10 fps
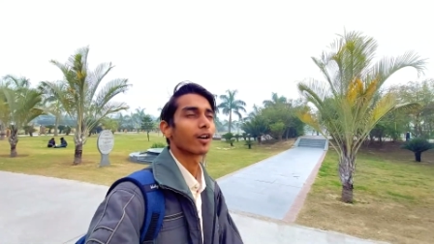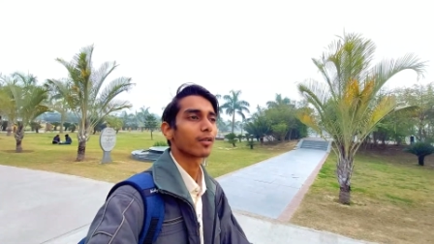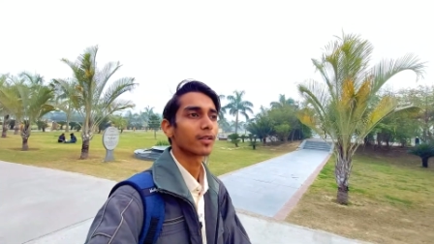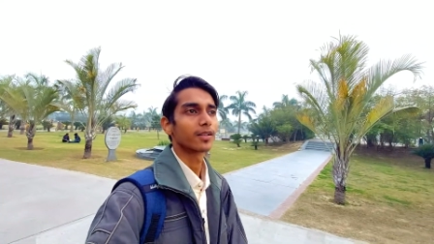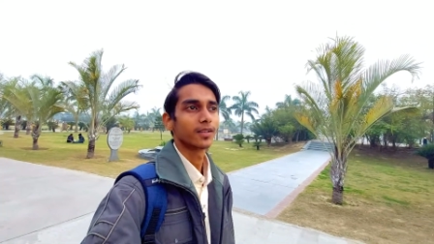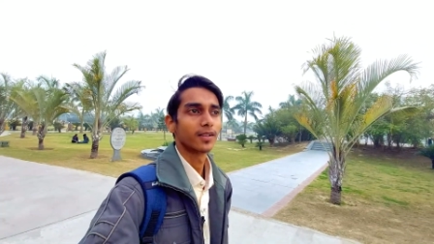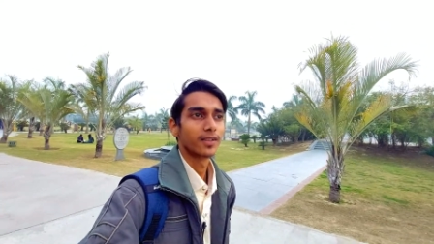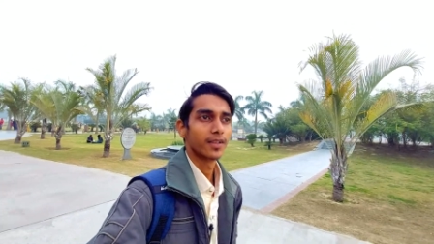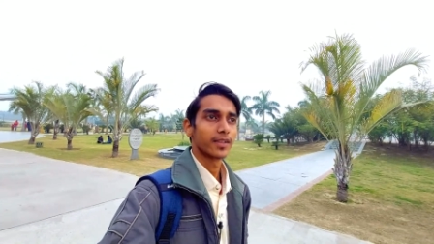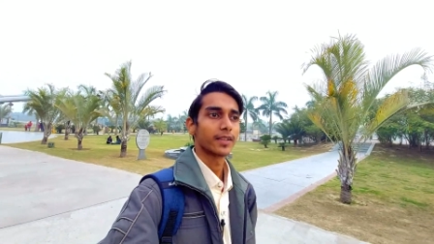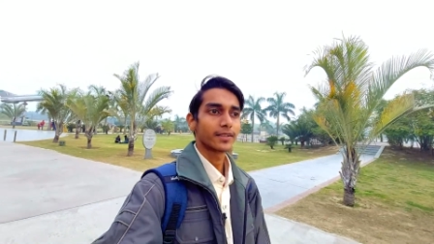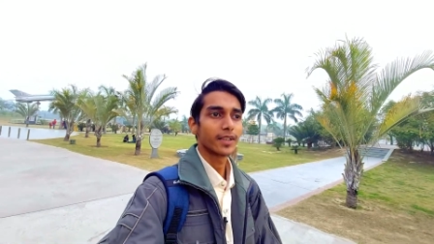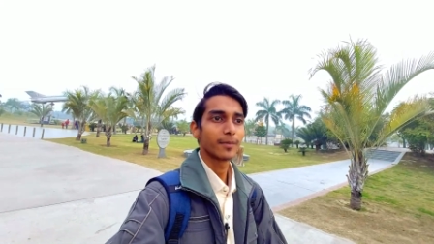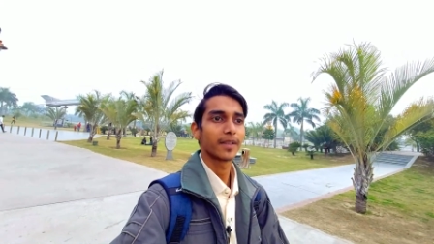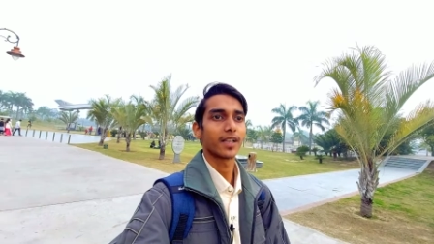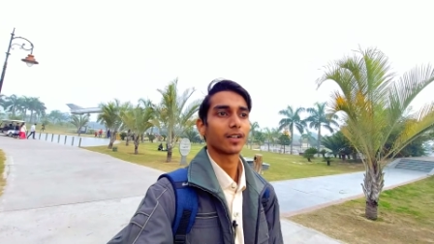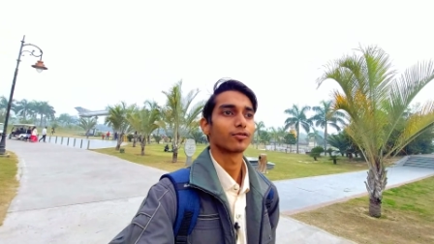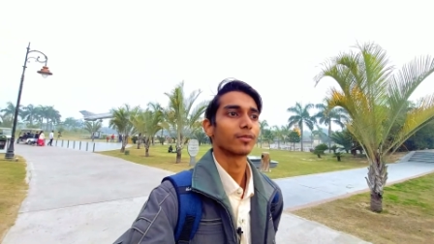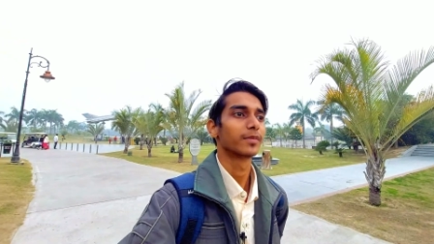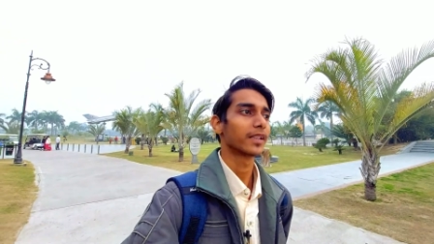और इसलिए मैं जा रहा
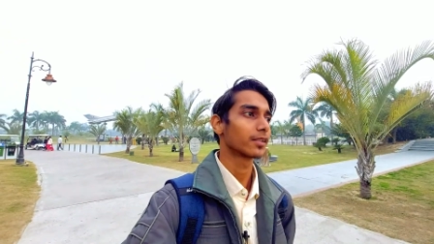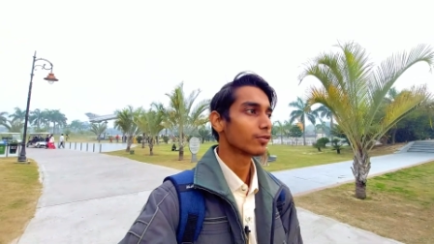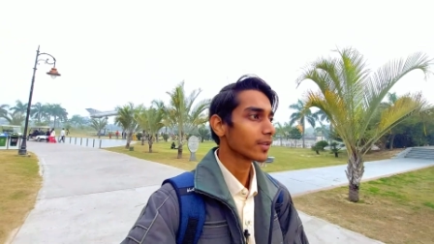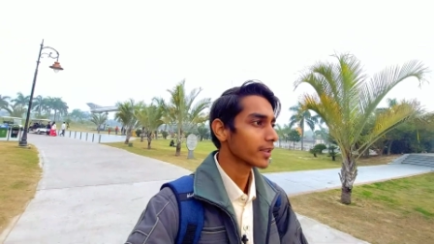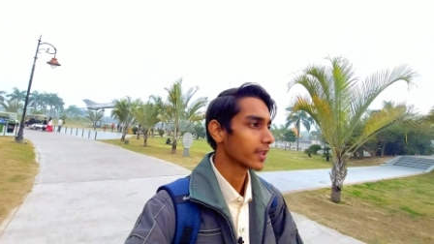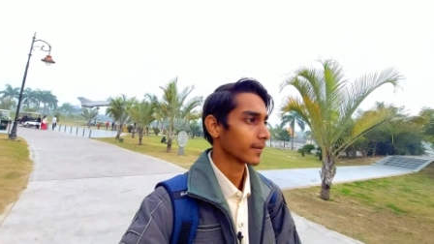हूँ अब देखता हूँ कि